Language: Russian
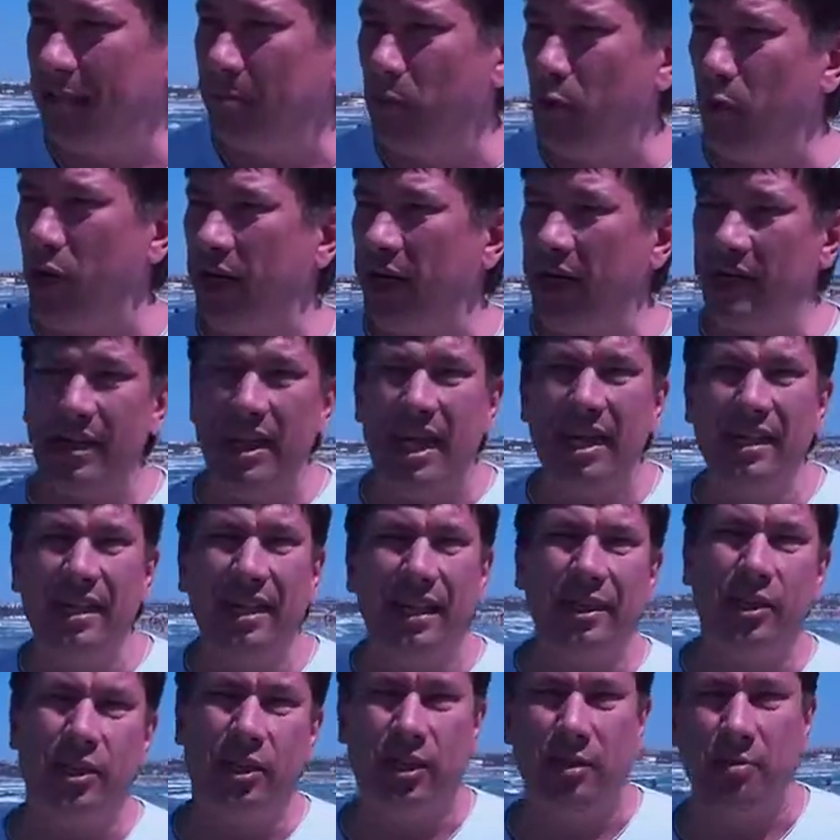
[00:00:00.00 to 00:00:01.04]
море, на
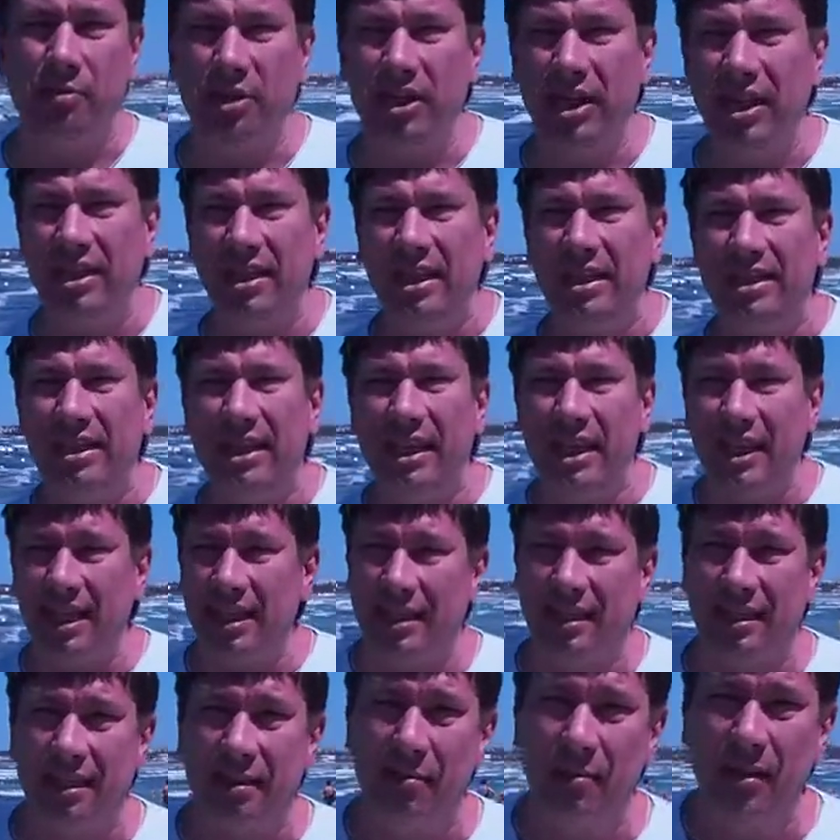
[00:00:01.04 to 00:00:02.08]
Неческом и на
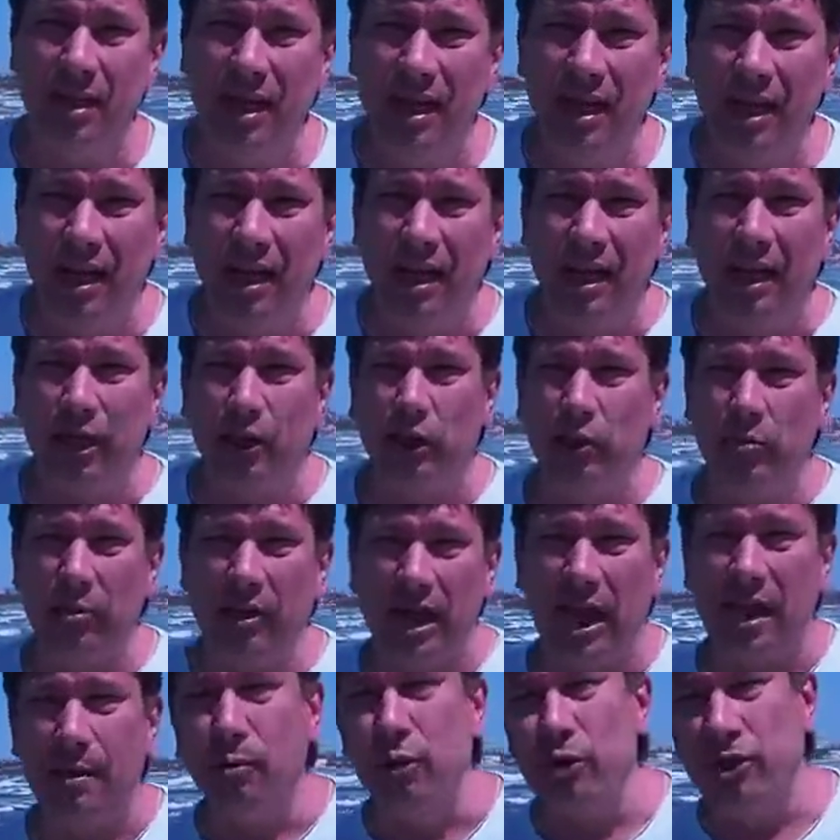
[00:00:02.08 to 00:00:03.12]
Теренском и чтобы
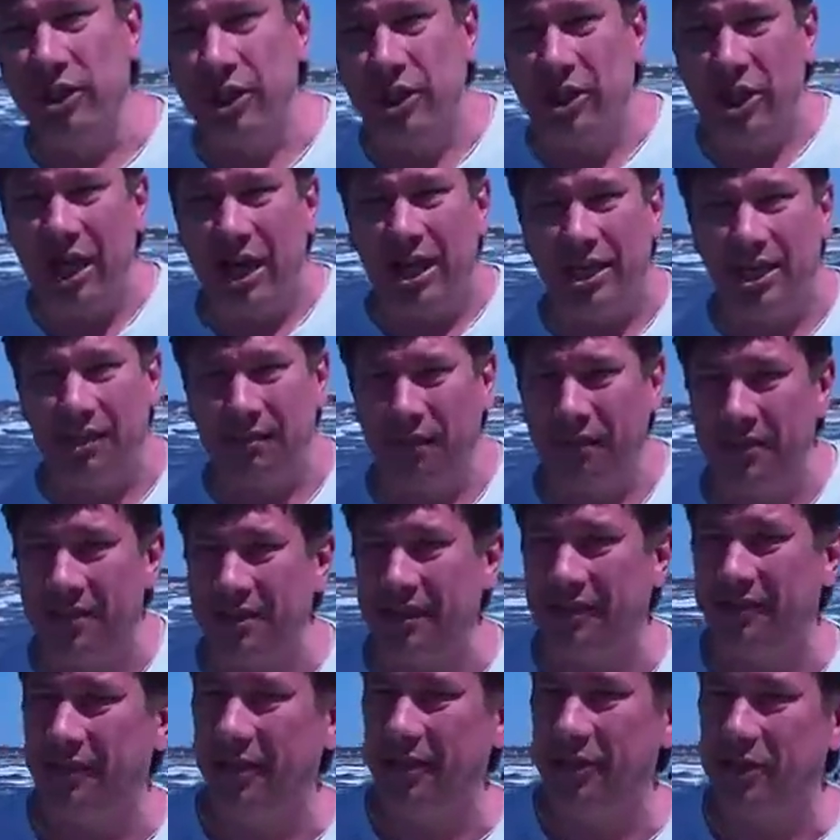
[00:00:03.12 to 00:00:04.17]
как можно чаще вы все
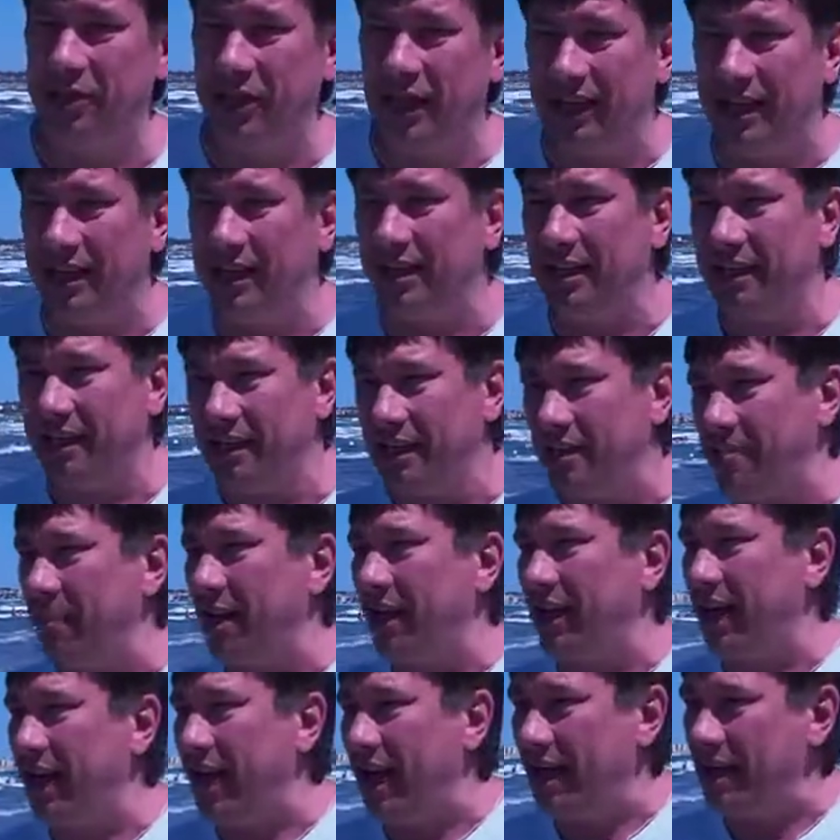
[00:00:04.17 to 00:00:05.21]
выезжали на такие
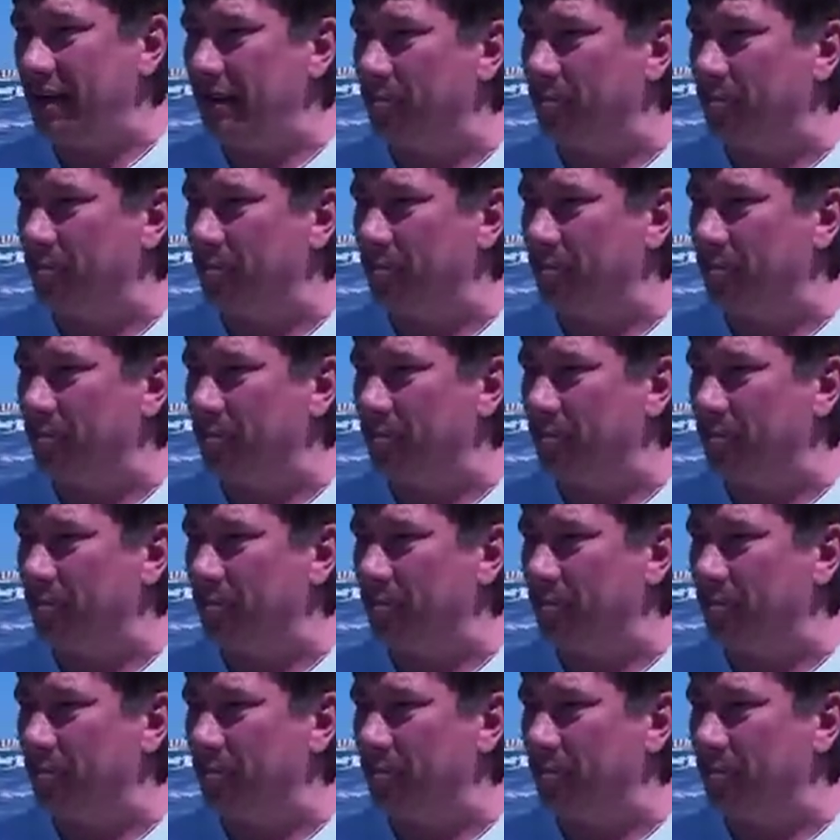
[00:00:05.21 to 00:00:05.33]
моря и